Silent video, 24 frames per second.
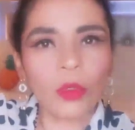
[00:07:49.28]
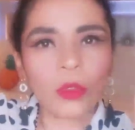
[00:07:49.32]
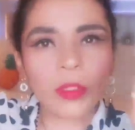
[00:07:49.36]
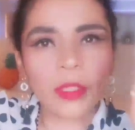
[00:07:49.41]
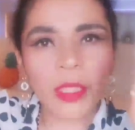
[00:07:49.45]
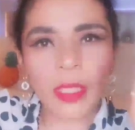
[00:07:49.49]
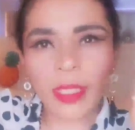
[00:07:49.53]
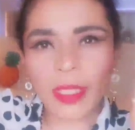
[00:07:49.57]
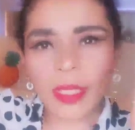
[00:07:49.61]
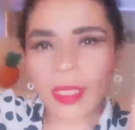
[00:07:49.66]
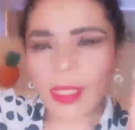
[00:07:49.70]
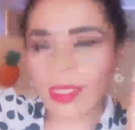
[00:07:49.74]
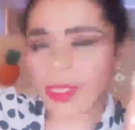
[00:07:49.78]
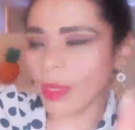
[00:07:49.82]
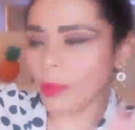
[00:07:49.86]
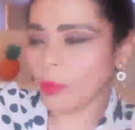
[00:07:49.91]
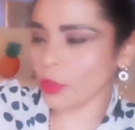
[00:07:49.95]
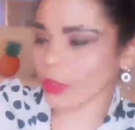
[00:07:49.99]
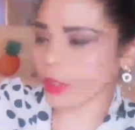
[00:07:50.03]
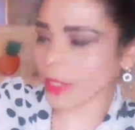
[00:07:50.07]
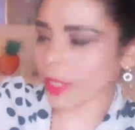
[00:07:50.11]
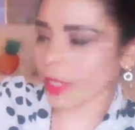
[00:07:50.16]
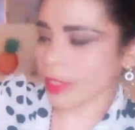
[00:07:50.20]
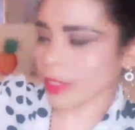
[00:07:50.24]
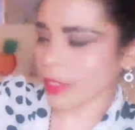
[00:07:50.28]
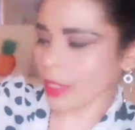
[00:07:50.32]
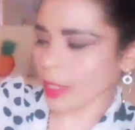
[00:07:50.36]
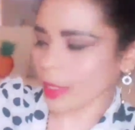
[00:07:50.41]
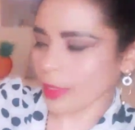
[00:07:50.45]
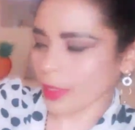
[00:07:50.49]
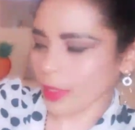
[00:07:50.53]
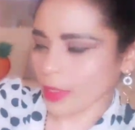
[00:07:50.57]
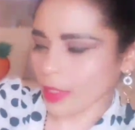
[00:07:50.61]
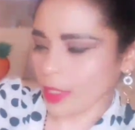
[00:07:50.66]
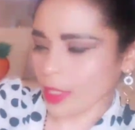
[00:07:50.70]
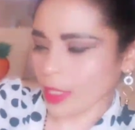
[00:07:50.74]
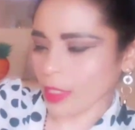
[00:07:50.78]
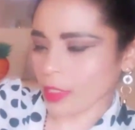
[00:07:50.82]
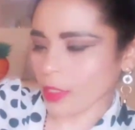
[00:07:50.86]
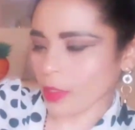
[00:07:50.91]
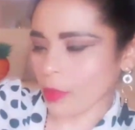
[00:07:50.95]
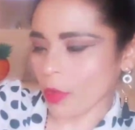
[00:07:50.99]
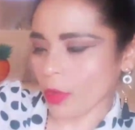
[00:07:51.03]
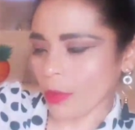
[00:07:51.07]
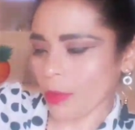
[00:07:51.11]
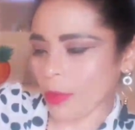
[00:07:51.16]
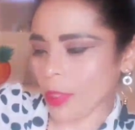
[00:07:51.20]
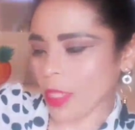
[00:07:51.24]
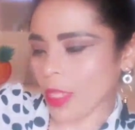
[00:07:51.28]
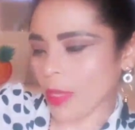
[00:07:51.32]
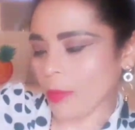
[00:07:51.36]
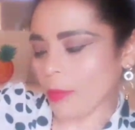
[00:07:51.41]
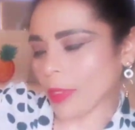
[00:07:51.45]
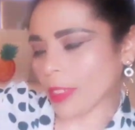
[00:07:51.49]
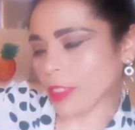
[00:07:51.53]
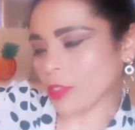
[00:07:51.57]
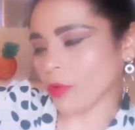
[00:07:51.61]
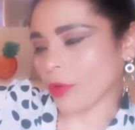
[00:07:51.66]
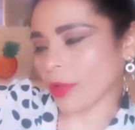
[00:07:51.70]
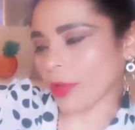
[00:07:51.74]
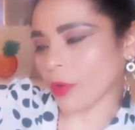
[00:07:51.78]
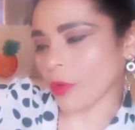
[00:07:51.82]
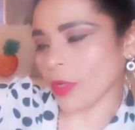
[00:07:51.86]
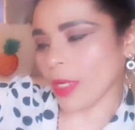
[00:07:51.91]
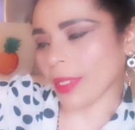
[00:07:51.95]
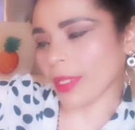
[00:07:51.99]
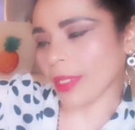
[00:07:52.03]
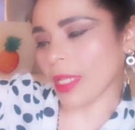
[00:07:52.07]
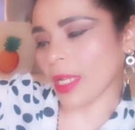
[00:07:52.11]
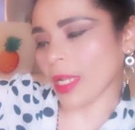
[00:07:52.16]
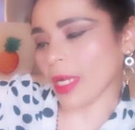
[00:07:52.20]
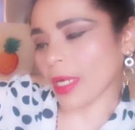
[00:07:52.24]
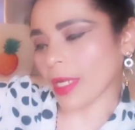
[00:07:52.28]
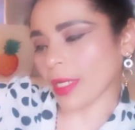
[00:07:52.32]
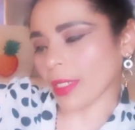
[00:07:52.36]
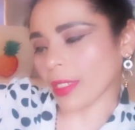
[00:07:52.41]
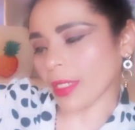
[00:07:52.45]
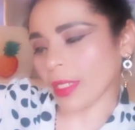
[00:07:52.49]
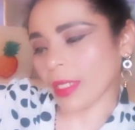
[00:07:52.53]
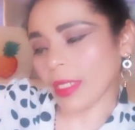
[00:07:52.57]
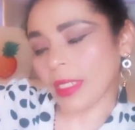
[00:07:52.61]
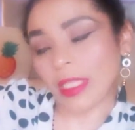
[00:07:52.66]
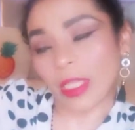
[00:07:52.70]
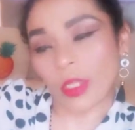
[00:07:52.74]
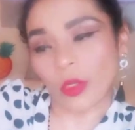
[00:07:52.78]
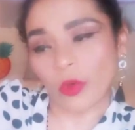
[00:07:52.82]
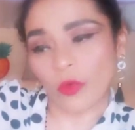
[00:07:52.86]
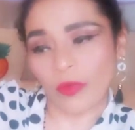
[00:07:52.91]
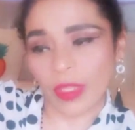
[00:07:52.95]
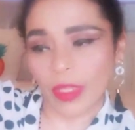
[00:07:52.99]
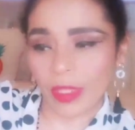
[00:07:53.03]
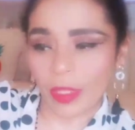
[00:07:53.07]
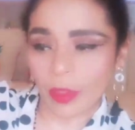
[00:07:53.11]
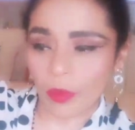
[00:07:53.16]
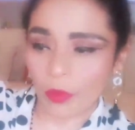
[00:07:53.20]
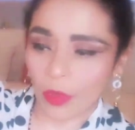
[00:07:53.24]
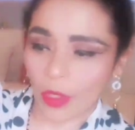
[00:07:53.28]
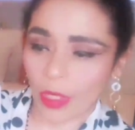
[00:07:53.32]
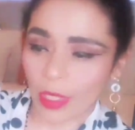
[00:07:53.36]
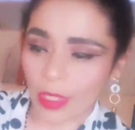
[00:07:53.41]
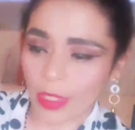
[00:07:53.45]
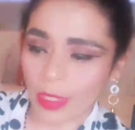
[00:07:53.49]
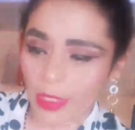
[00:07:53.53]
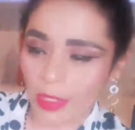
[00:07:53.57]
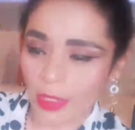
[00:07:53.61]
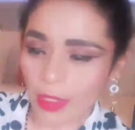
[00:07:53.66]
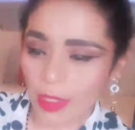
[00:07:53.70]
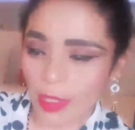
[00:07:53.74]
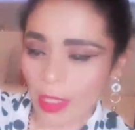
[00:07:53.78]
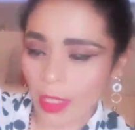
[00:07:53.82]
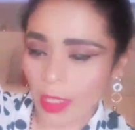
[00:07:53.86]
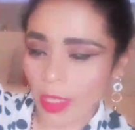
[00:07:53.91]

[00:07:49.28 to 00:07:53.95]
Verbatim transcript: Los que le quería mostrar que antes de que se me olvide el precio regular de la cartera es de 90 dólares